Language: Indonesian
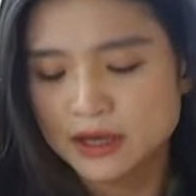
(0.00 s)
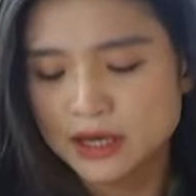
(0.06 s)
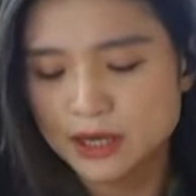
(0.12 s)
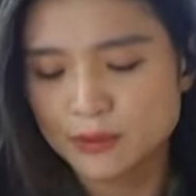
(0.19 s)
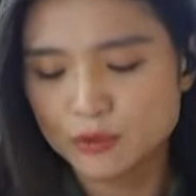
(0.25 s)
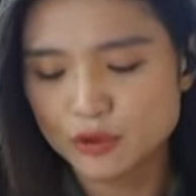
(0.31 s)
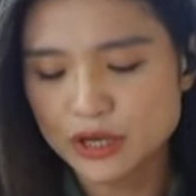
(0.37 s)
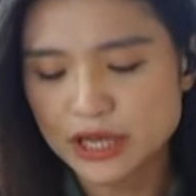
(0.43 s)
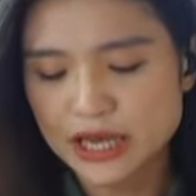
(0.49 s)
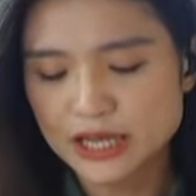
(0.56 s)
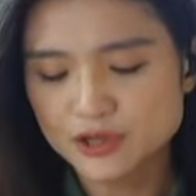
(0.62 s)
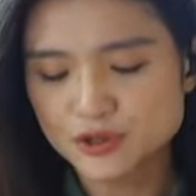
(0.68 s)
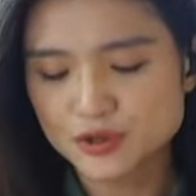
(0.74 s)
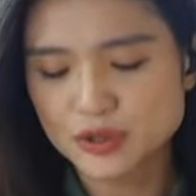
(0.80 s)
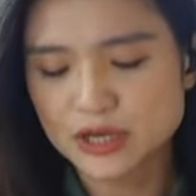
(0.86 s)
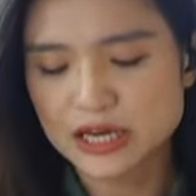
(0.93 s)

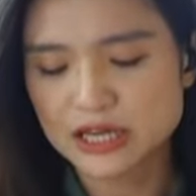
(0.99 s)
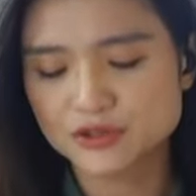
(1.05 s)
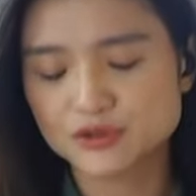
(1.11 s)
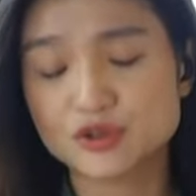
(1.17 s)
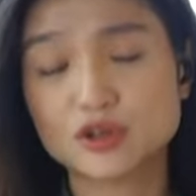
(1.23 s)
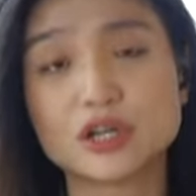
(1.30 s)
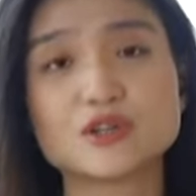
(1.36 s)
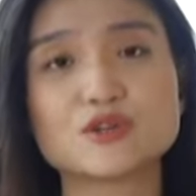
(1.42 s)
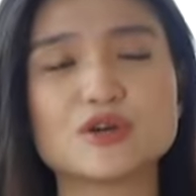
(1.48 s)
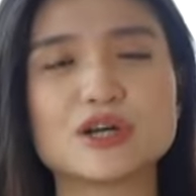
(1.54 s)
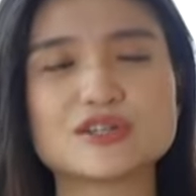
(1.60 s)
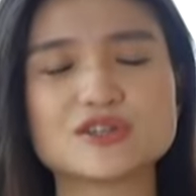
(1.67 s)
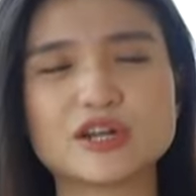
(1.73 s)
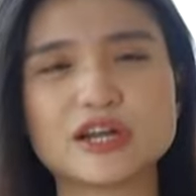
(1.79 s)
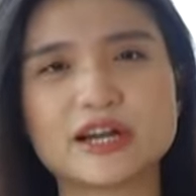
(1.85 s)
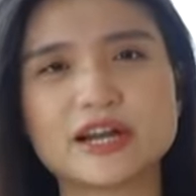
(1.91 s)
Kemudian juga Juno dan
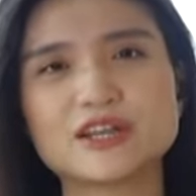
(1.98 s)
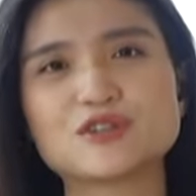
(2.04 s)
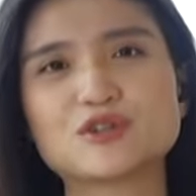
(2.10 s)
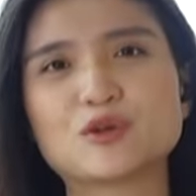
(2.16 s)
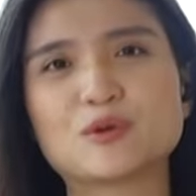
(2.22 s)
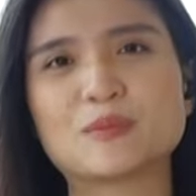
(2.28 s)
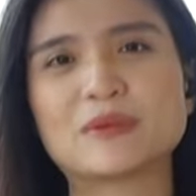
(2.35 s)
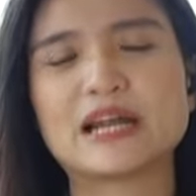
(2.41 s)
juga saudara yang cukup